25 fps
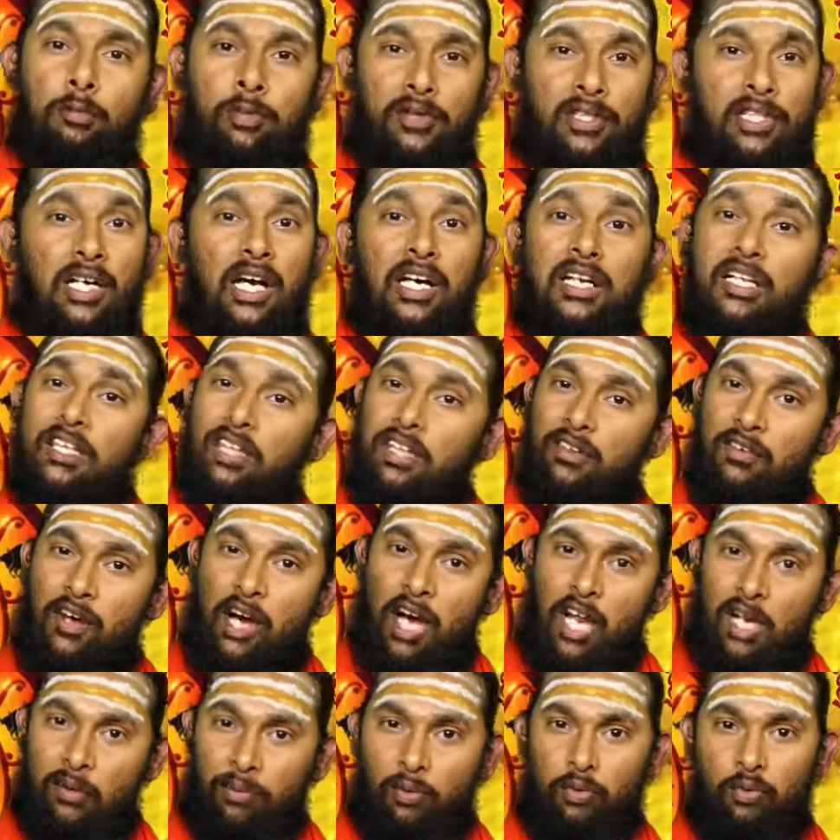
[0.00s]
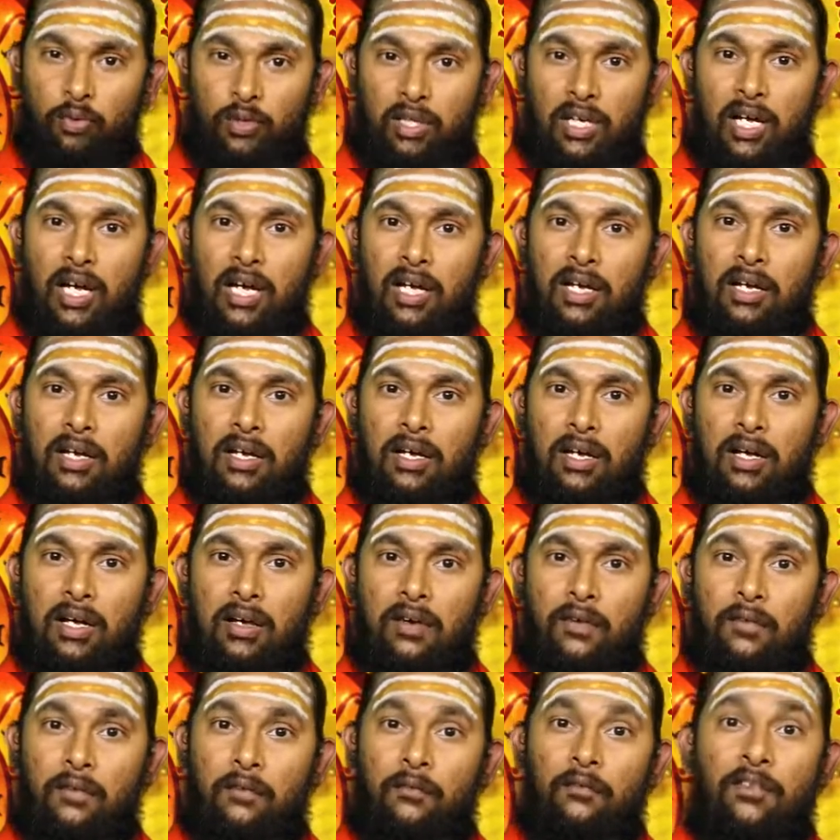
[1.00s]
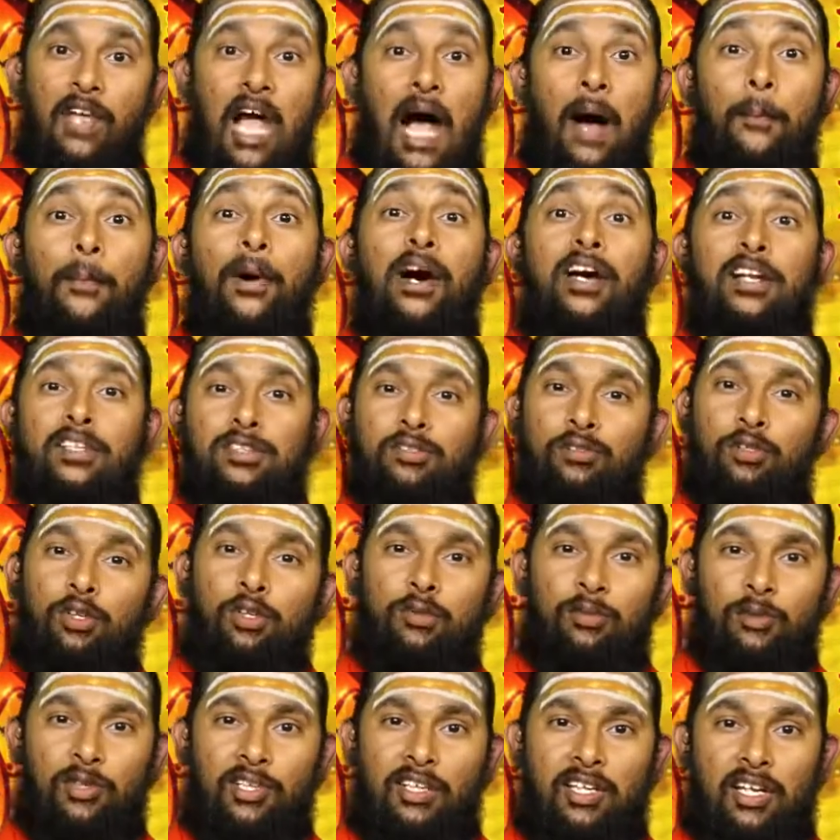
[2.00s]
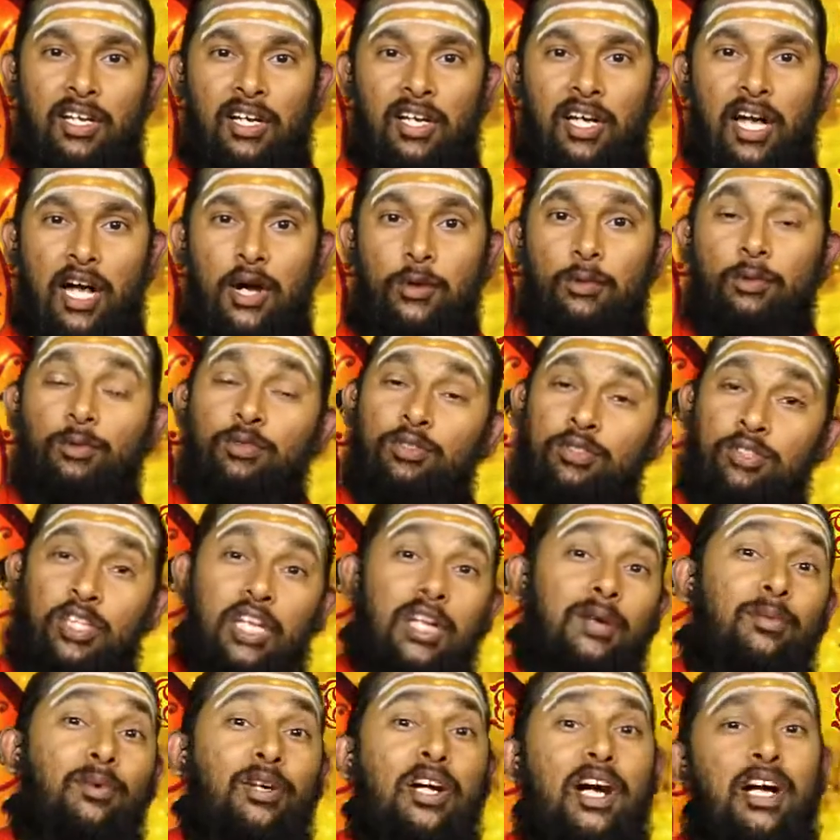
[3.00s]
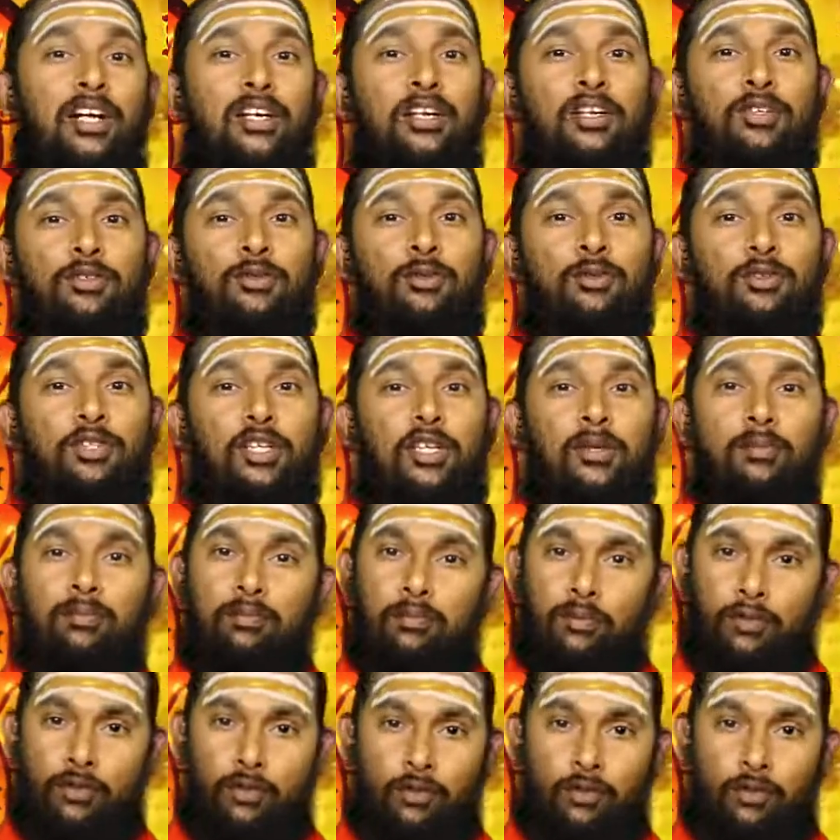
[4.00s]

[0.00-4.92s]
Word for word: ప్రధాన ద్వారము ఉన్న వ్యాపారస్తులు ముఖ్యంగా ఉత్తరముఖాన్ని చూడడం